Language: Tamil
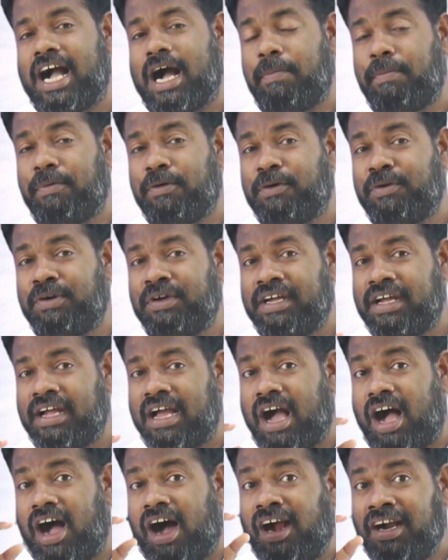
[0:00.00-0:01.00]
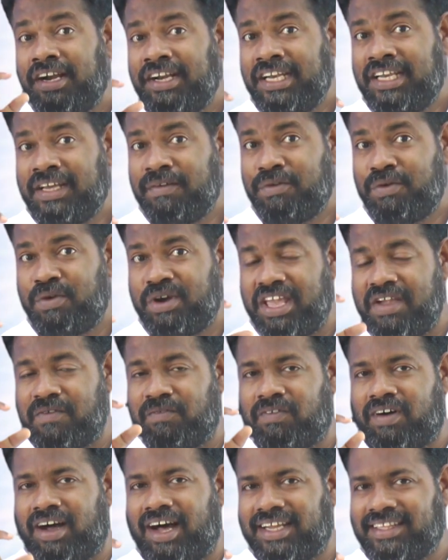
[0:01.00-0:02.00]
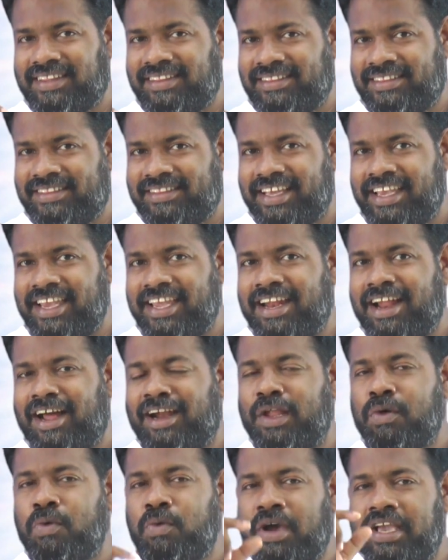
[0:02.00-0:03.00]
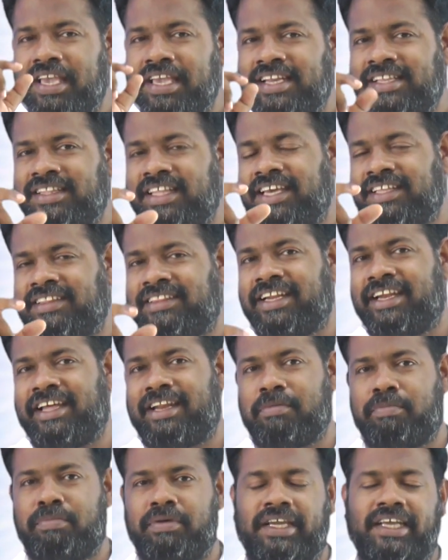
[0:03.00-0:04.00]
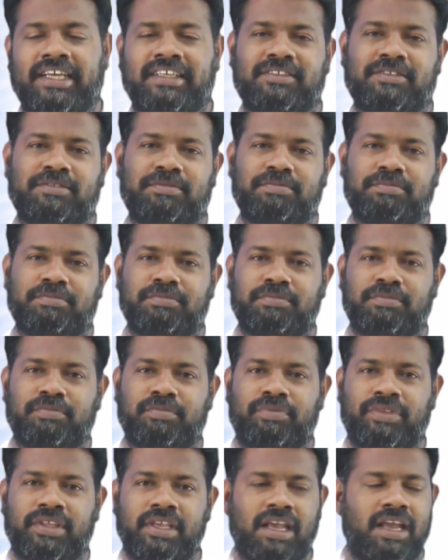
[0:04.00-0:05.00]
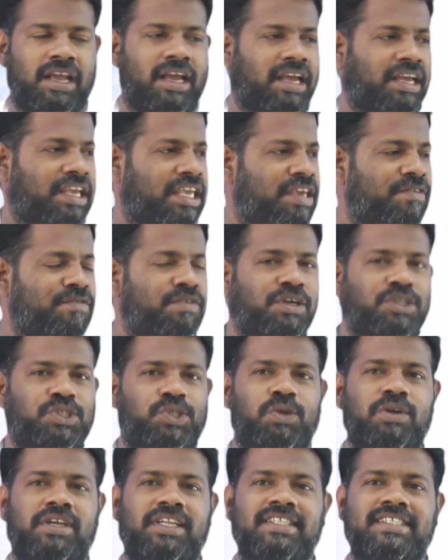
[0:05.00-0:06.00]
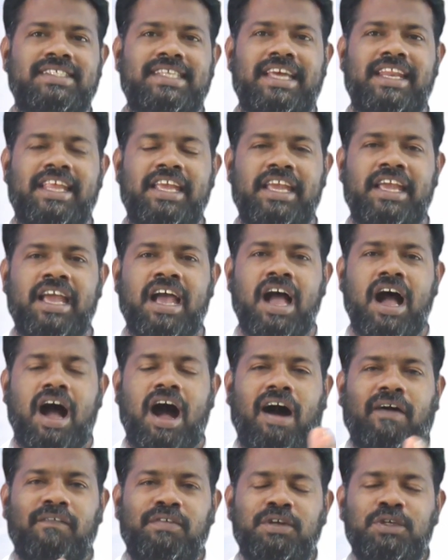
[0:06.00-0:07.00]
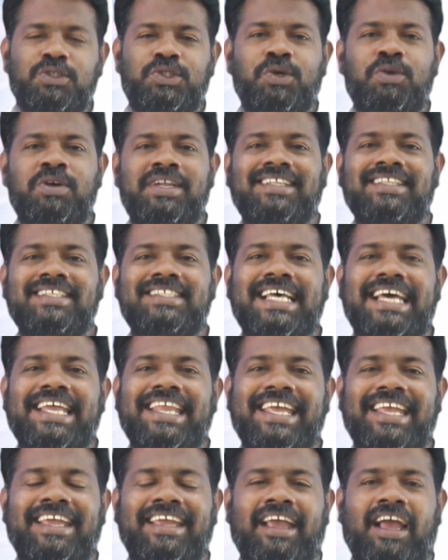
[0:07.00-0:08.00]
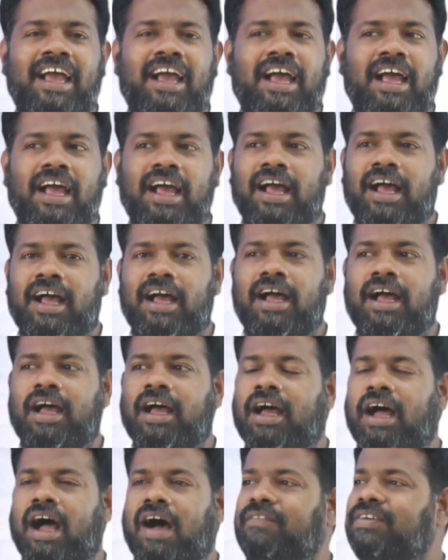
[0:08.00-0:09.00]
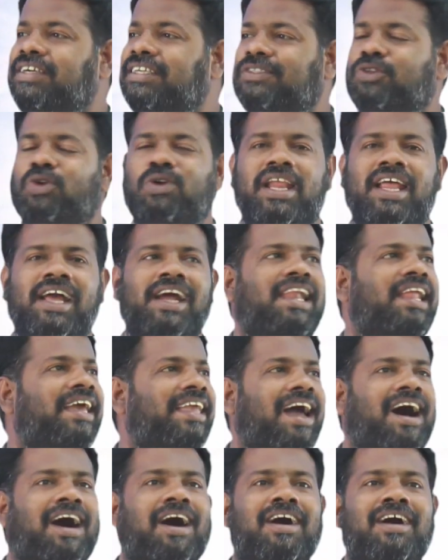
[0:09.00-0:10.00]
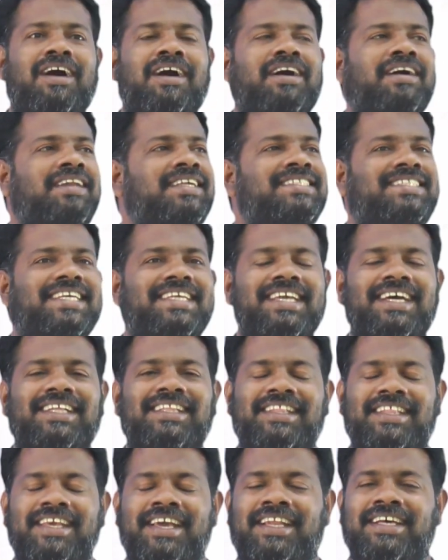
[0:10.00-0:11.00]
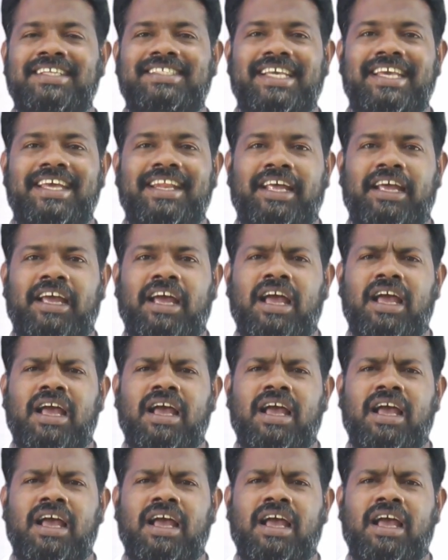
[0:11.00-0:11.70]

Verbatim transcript: அப்போ ஆண்டவருடைய வார்த்தையினால உங்க இருதயத்தை நிரப்புங்க இவங்க சொல்றது சரி அவங்க சொல்றது சரி அவங்க சொல்கிறாங்கல்ல யாரும் செய்யாததையா நான் செய்கிறேன்